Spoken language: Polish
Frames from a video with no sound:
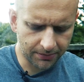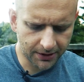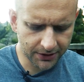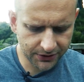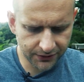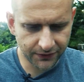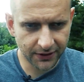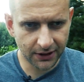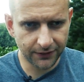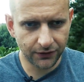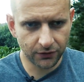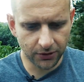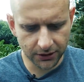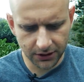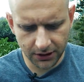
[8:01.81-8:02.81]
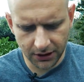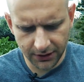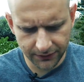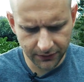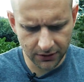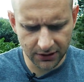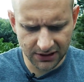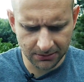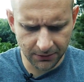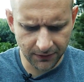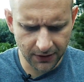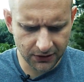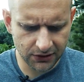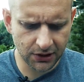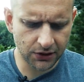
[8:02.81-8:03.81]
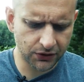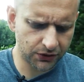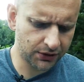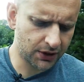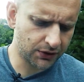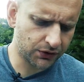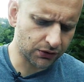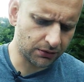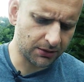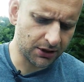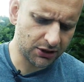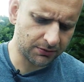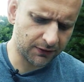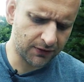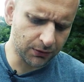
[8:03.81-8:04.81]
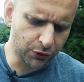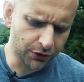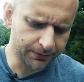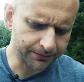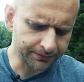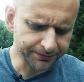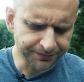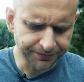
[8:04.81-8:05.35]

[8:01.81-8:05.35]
Bardzo fajna wkładka. W ogóle zamawiając ten, ten strój mieliśmy wybór